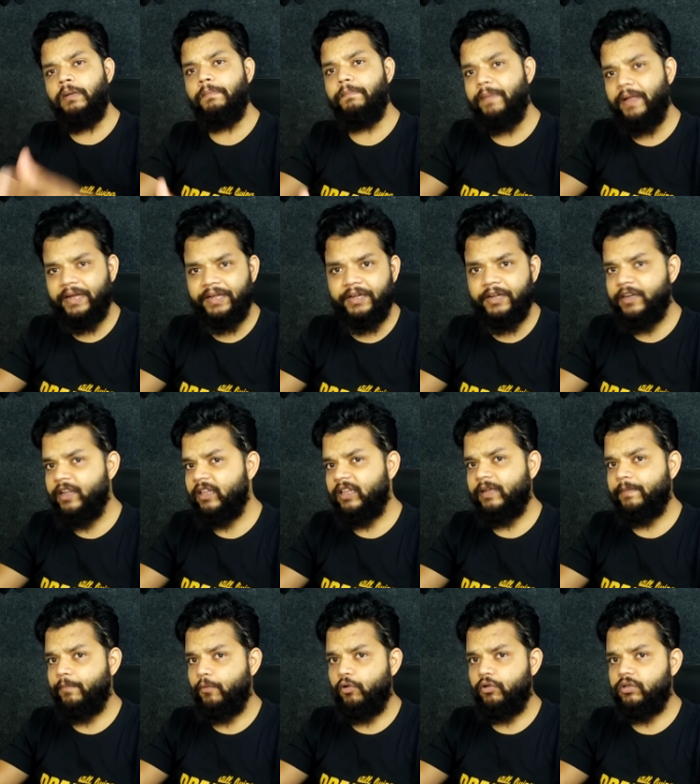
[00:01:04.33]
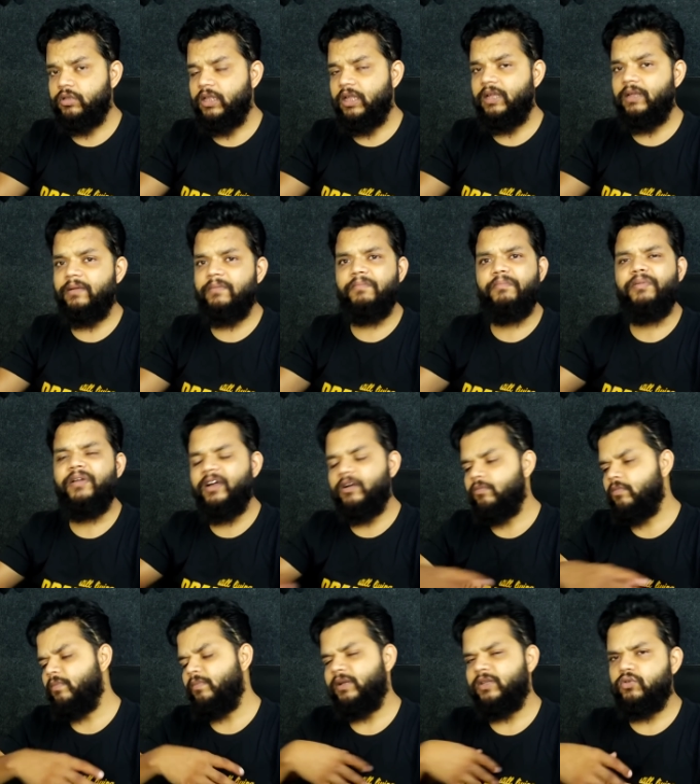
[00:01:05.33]
बैक्टीरिया तक पहुंचता है
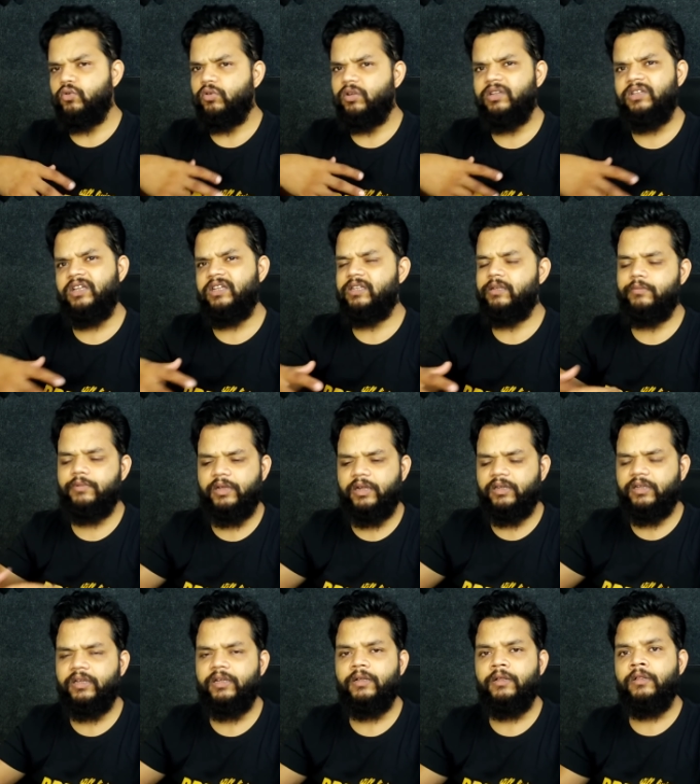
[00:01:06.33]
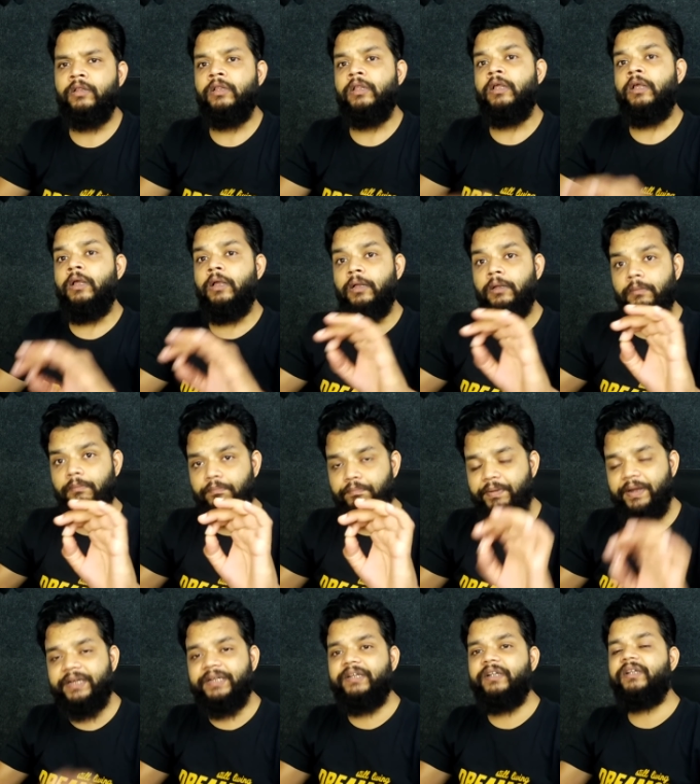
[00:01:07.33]
ब्लड में मिक्स होकर जैसे भी करके
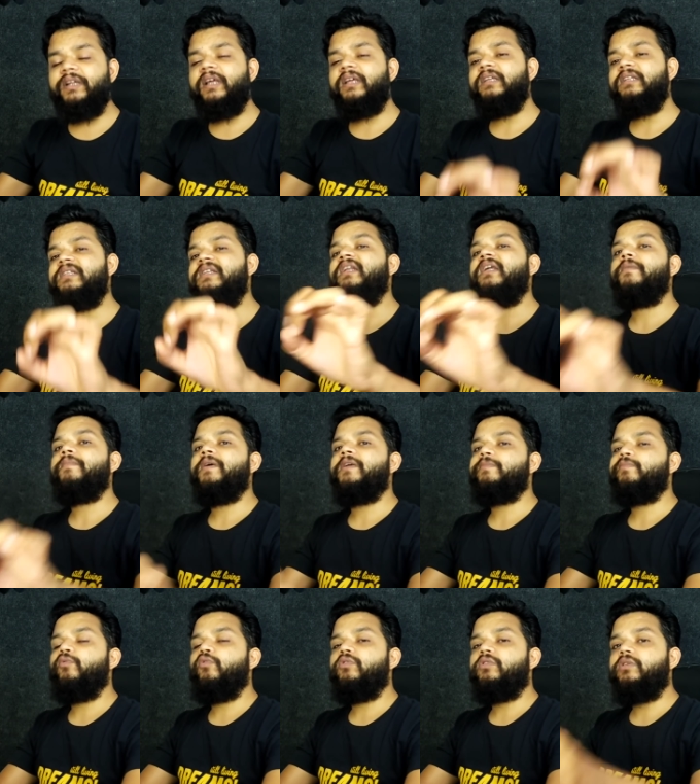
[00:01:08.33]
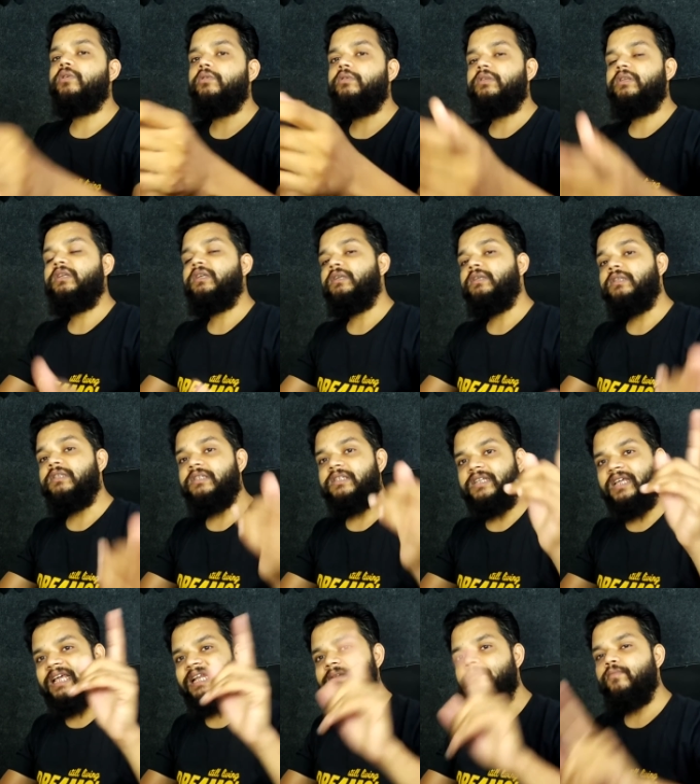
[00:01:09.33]
बैक्टीरिया के सेल के पास पहुंच के उसकी
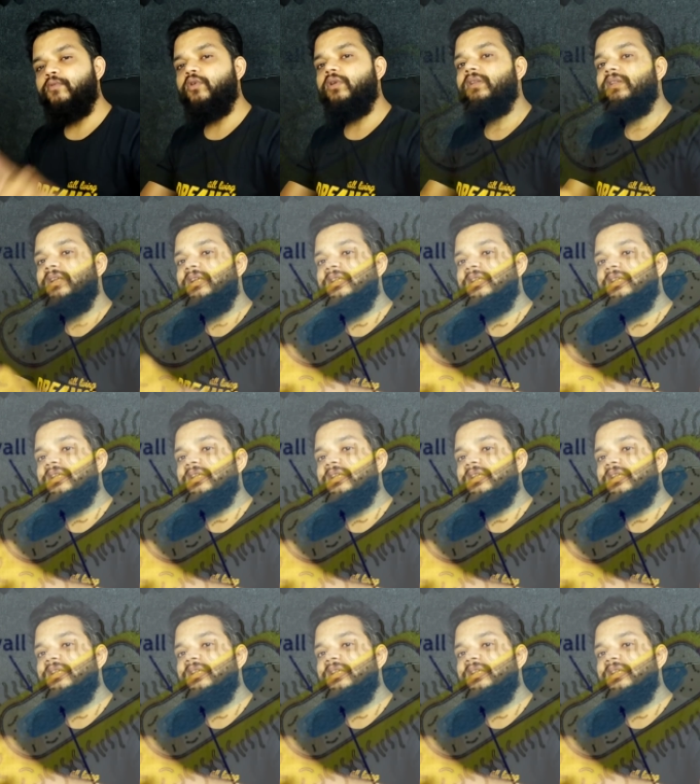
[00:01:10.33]
सेल बॉल